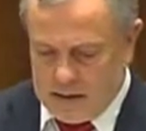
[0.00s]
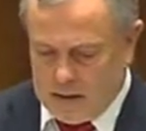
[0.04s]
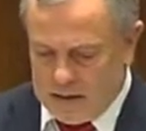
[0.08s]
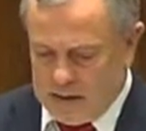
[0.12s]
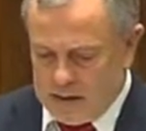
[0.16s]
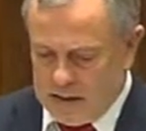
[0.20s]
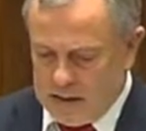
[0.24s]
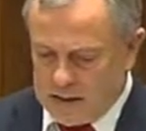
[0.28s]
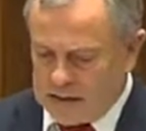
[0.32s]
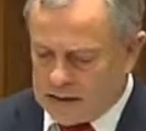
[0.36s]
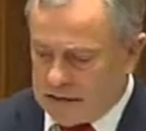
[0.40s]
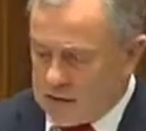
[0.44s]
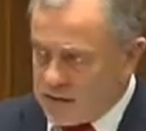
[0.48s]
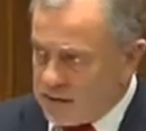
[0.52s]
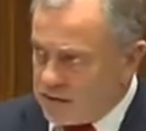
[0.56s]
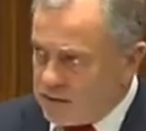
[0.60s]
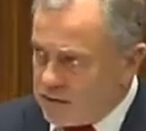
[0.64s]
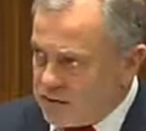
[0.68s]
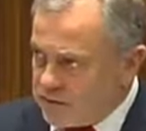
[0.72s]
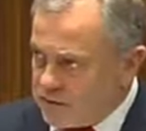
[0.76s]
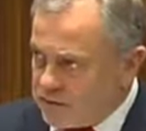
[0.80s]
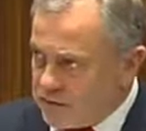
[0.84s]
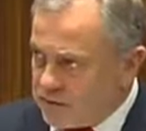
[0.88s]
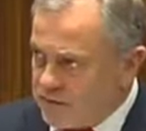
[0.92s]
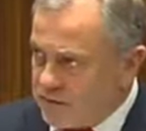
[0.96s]
dla tego
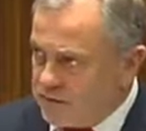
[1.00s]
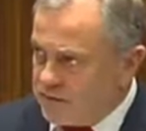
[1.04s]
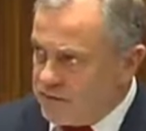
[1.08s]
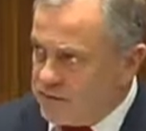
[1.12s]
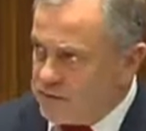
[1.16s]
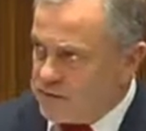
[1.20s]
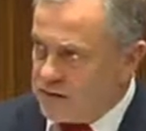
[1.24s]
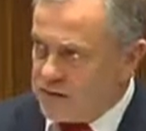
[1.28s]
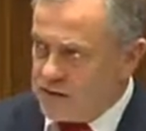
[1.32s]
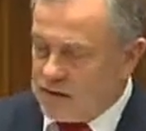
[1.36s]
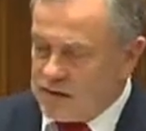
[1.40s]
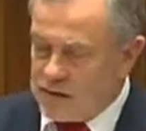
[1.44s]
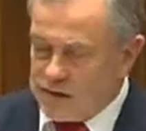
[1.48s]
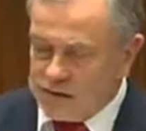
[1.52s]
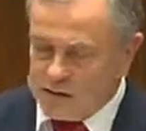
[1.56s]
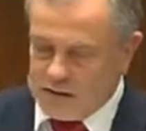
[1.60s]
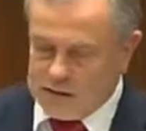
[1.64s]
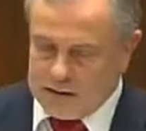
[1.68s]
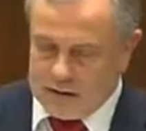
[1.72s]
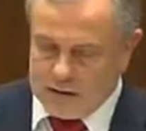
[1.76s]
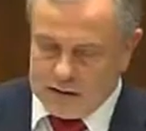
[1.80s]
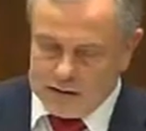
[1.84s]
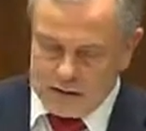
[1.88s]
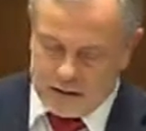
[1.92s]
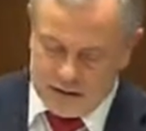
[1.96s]
środowiska
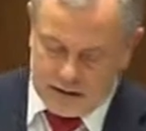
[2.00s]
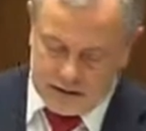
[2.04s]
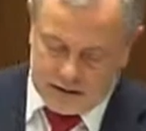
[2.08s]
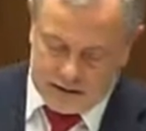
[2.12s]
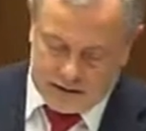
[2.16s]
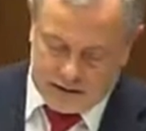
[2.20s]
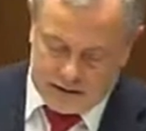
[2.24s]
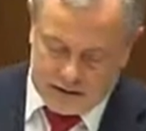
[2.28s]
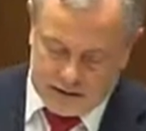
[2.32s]
jest